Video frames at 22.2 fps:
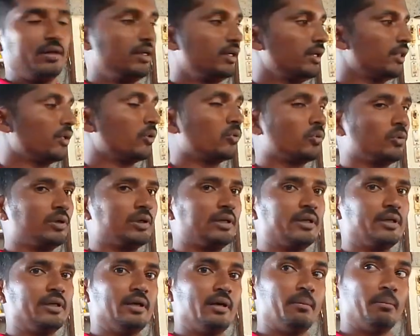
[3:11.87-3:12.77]

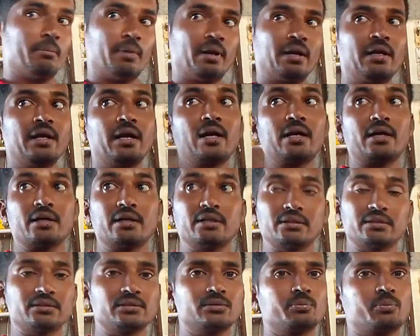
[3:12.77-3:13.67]
లేదనుకోండి మళ్ళీ
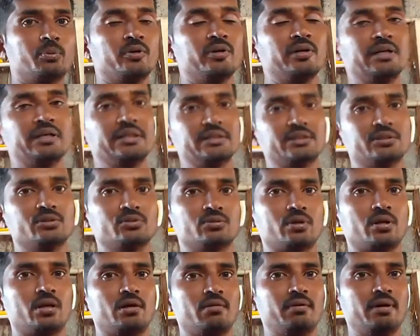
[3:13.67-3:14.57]
అక్కడికి వెళ్ళి
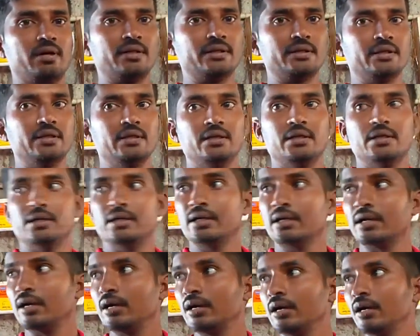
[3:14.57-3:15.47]
తీసుకురావాలి
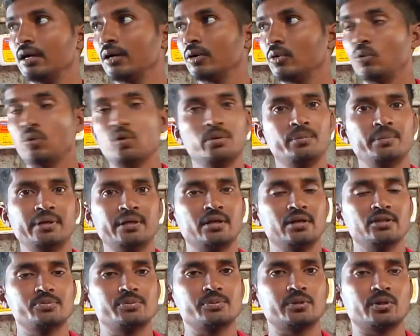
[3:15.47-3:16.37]
ఇంకా
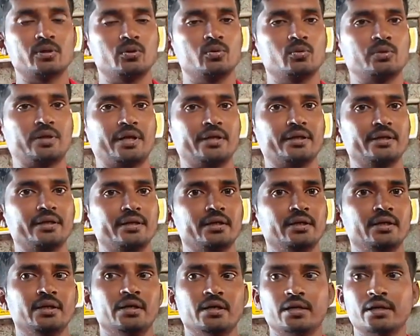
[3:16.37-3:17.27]
గవర్నమెంట్ హాస్పిటల్ ఉంటాయి
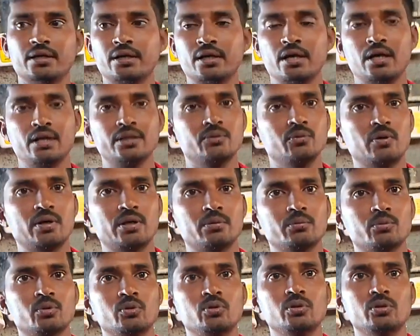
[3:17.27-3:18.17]
ఇంకా
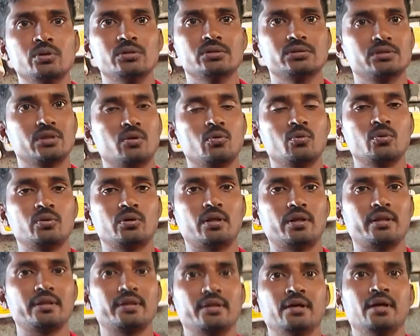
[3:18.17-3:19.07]
ఆదివారము సెలవు
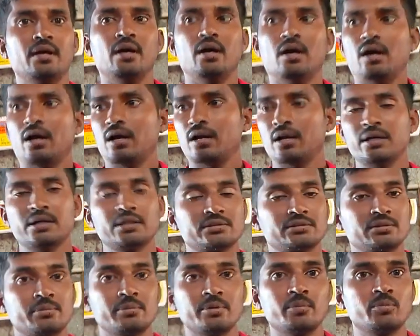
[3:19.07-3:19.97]
ఉంటుంది అలాంటి
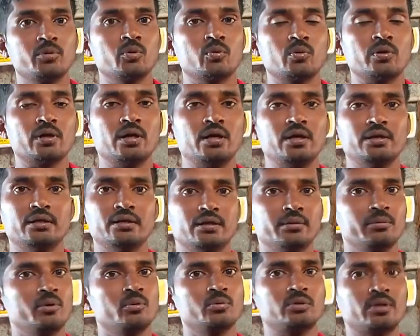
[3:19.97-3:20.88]
సమయంలో కూడా
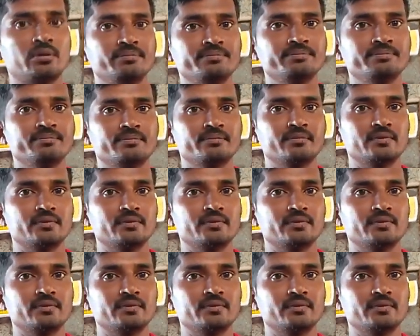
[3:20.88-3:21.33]
ఏమవుతాం